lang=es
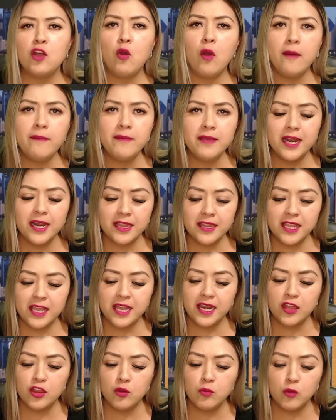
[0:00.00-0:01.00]
haber
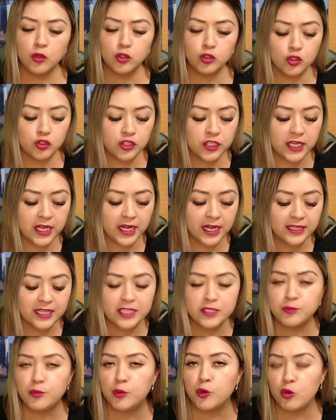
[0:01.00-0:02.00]
adquirido
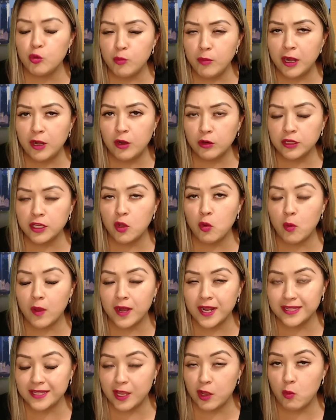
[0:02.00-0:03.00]
motocicletas por un valor de
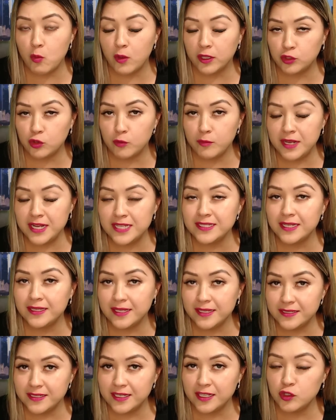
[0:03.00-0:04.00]

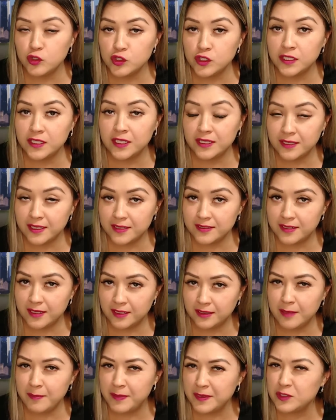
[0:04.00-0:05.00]

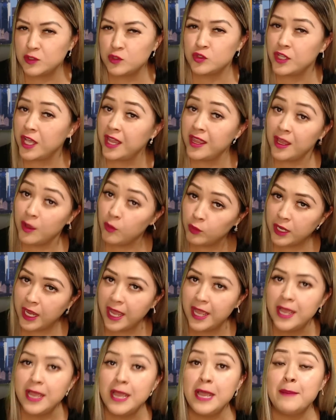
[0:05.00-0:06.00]
44.777 pesos cada
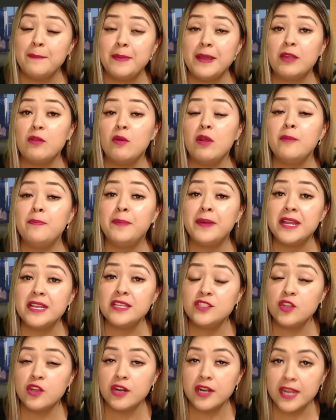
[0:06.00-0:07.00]
una, pero el
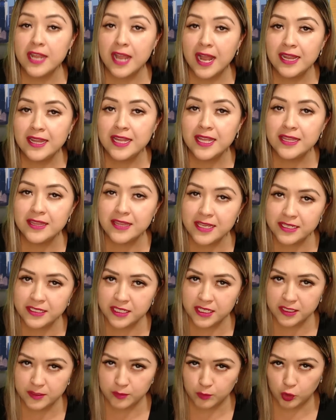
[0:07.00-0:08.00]
precio real de
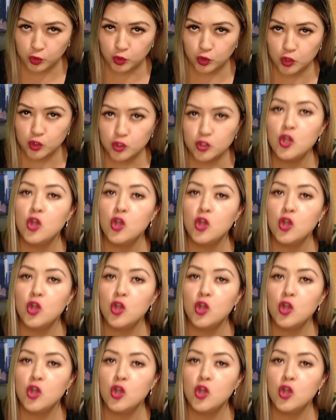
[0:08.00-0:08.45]
dichas motos